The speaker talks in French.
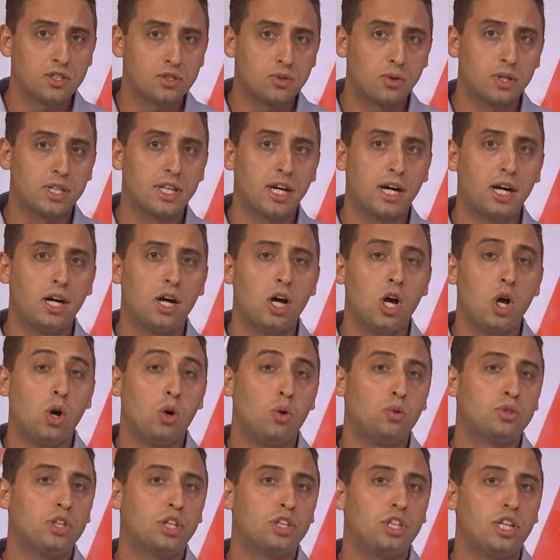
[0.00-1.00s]
soldats
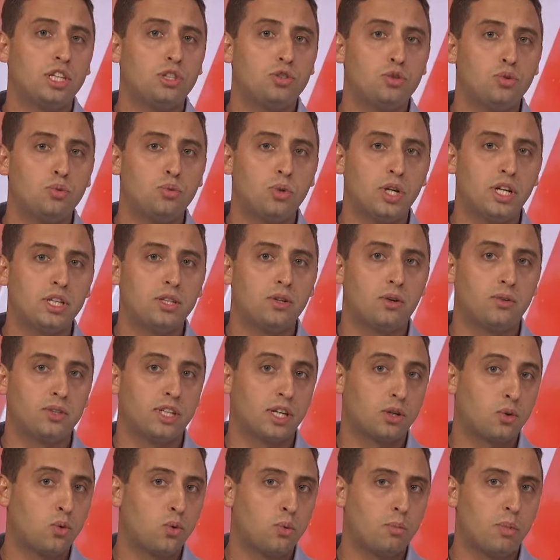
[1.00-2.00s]
ont été tués dans des
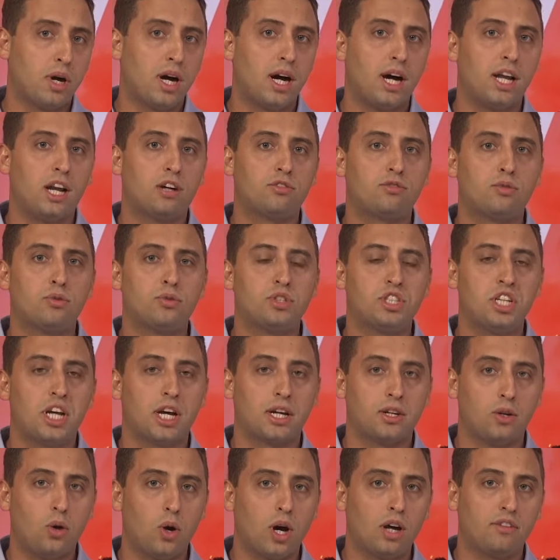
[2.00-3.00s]
combats à la
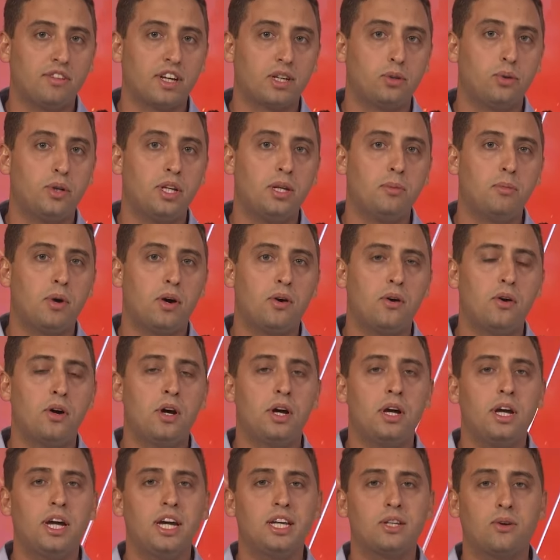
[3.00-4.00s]
frontière nord avec le Liban
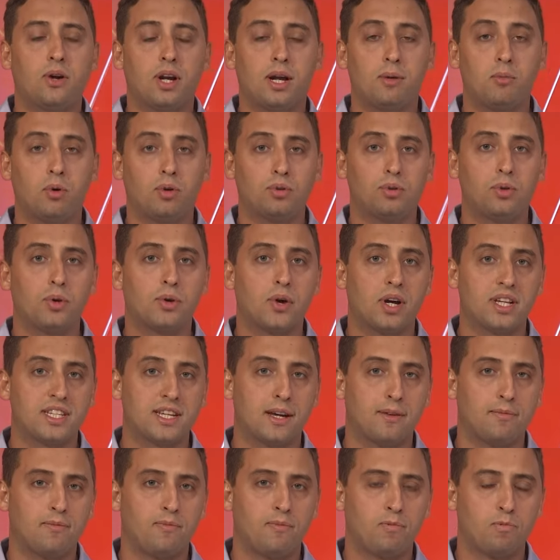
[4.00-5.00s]
et dans la bande de Gaza.